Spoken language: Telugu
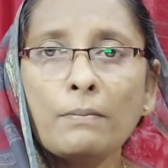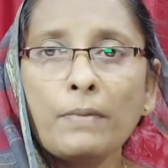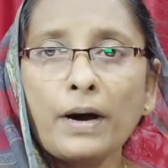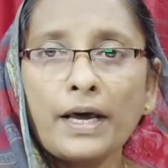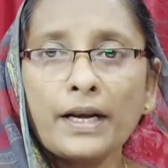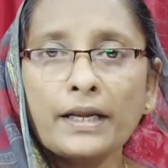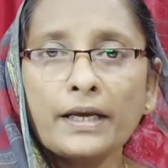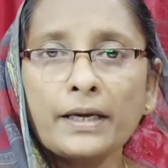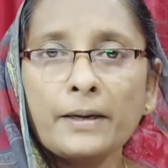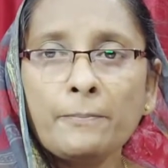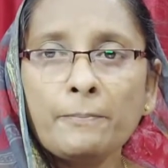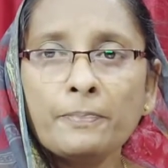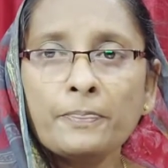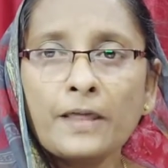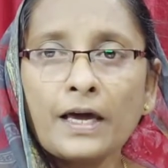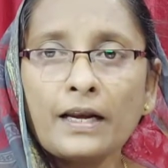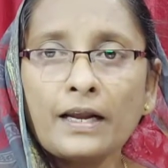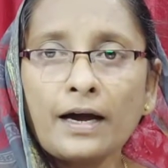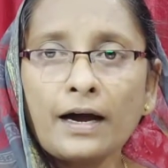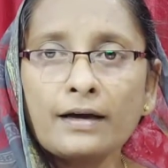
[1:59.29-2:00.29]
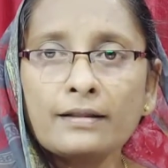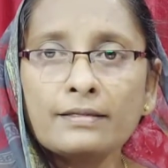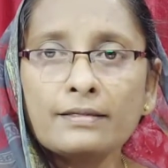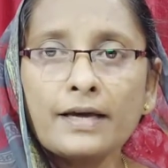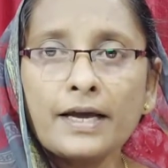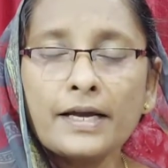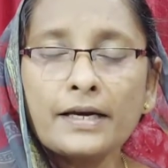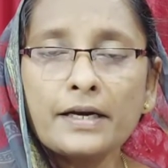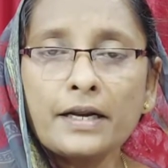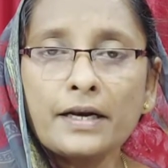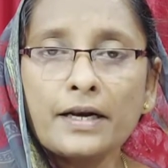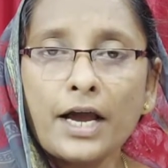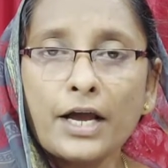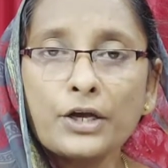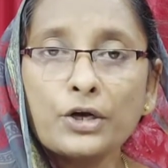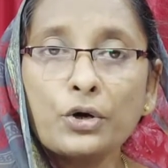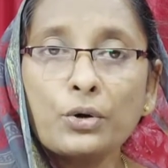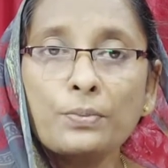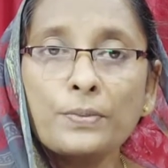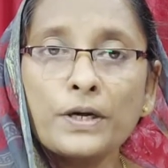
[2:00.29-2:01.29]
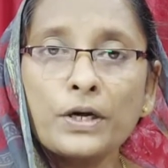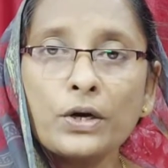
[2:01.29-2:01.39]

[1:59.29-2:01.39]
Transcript: మరి తన అత్తైన నయోమి